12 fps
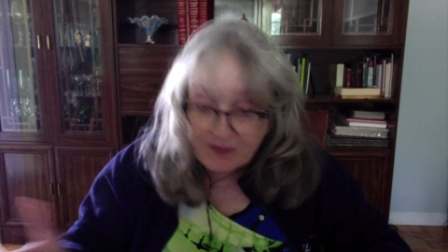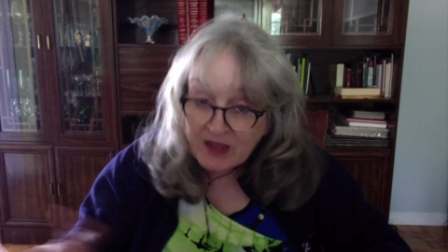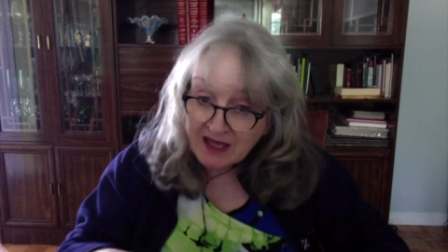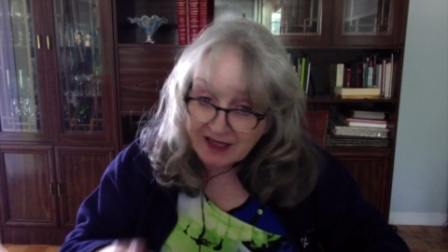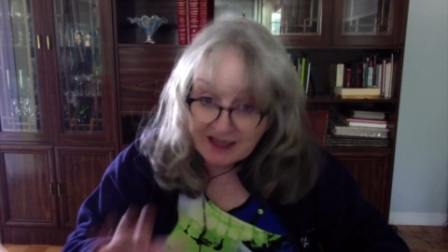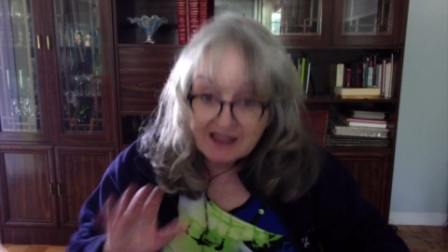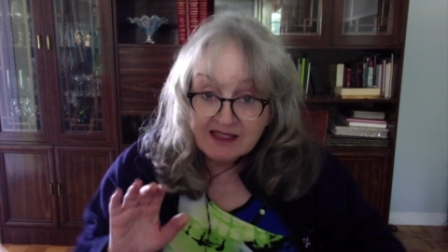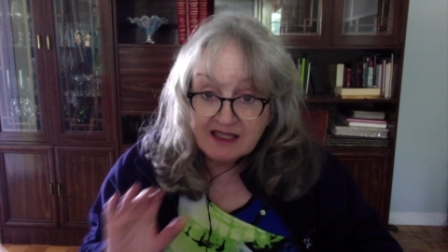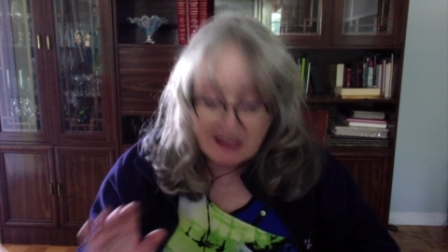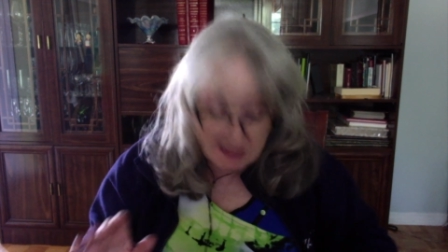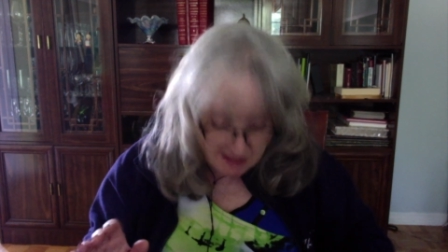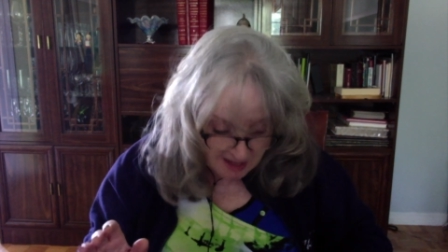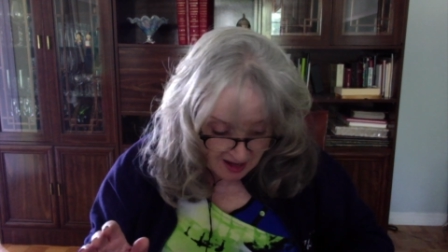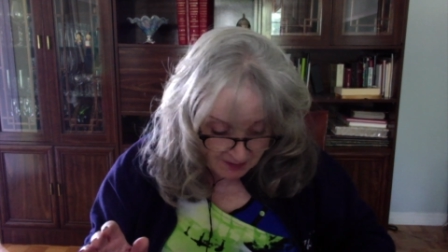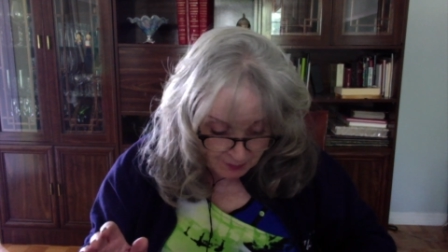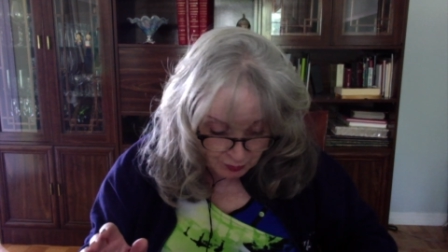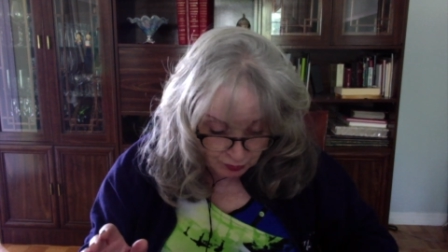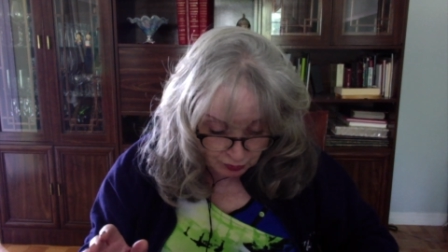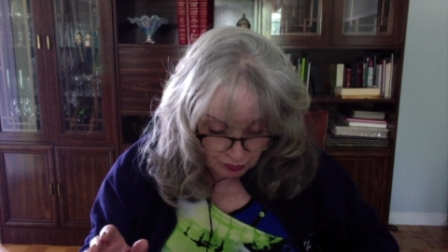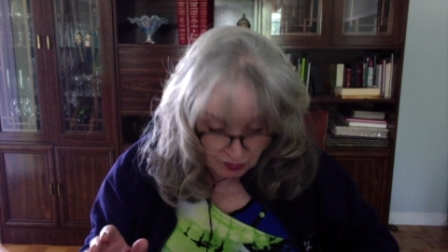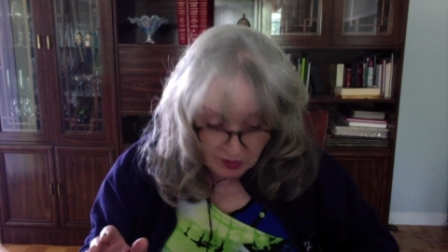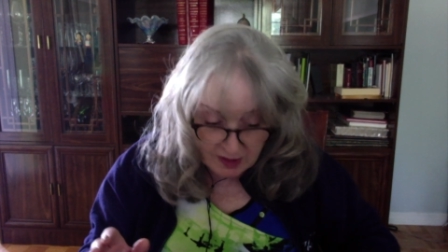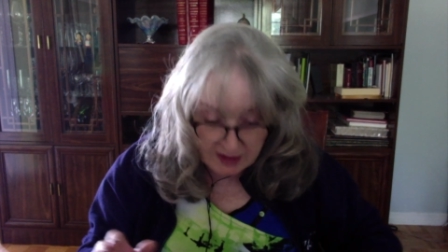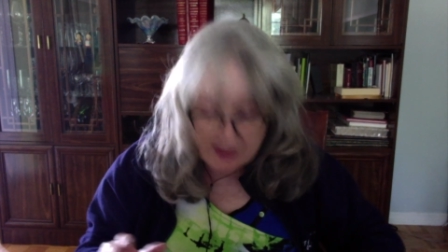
restez à l'écart plutôt, si